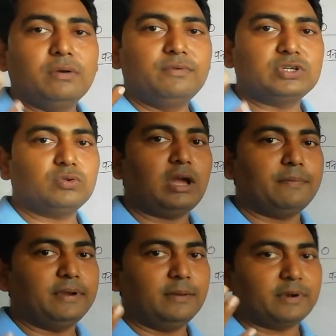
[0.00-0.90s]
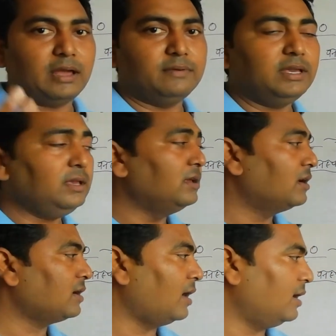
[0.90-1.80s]
विश्व का फेफड़ा भी
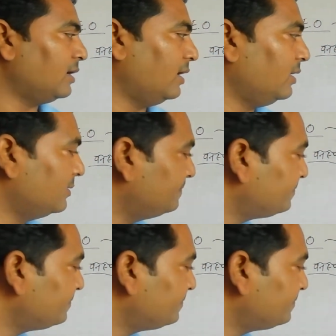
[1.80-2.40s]
कहा गया है